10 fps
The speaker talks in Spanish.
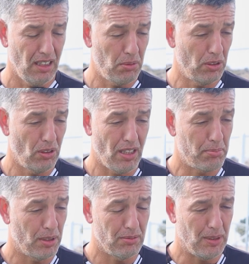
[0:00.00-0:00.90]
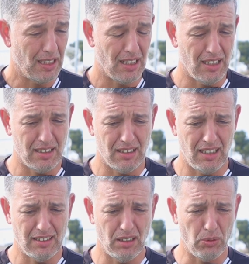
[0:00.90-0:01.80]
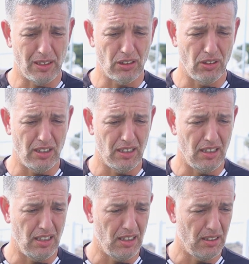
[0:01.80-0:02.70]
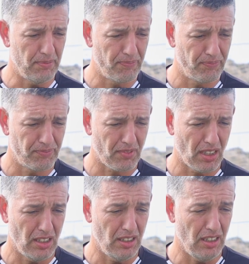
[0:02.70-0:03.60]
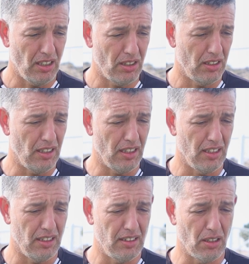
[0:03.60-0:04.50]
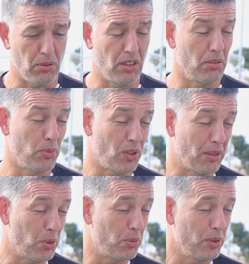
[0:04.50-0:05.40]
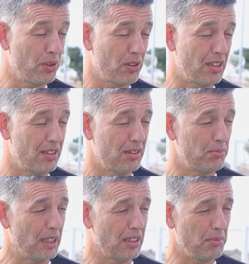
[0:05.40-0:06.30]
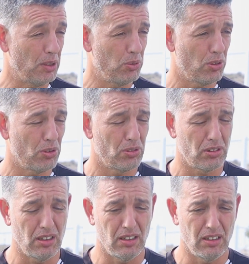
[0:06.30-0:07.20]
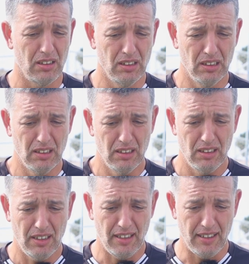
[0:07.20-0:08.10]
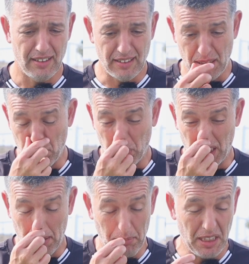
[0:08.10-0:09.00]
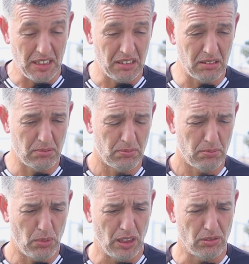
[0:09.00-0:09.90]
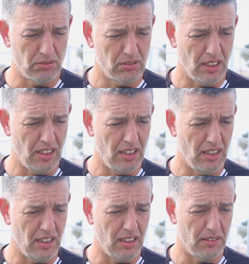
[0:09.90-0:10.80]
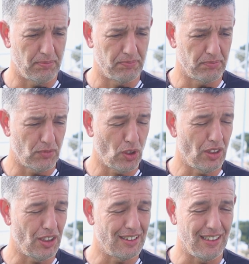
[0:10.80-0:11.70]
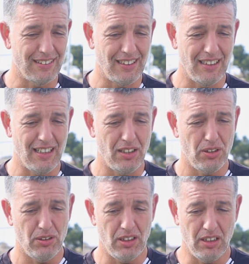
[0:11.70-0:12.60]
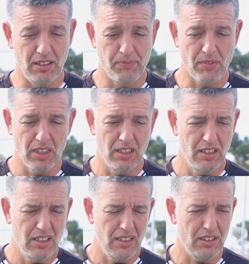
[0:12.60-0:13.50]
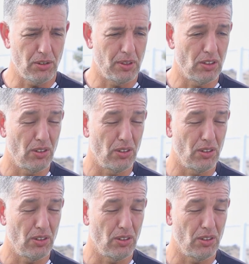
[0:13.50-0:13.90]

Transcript: Y bueno, y después ver las situaciones de, de, de, jugadores. Moja volvió a 20 minutos. Eh, hicimos también, bueno, eh, todo ese escenario y, y, sobre